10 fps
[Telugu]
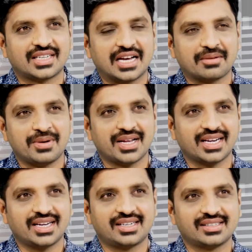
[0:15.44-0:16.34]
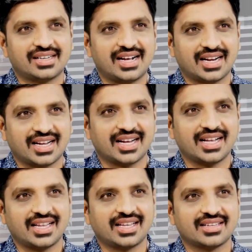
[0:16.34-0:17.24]
స్టాక్ మార్కెట్
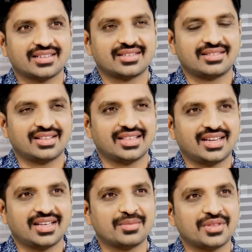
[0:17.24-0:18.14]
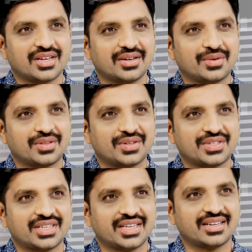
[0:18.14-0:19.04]
అనగానే సో అందరికీ ముందుగా
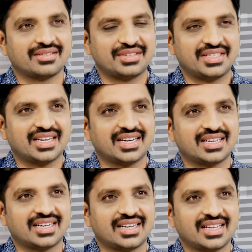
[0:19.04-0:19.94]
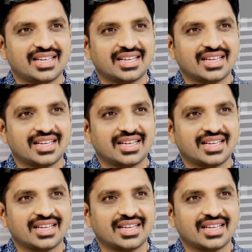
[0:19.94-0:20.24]
గుర్తొచ్చే విషయాలు ఏంటంటే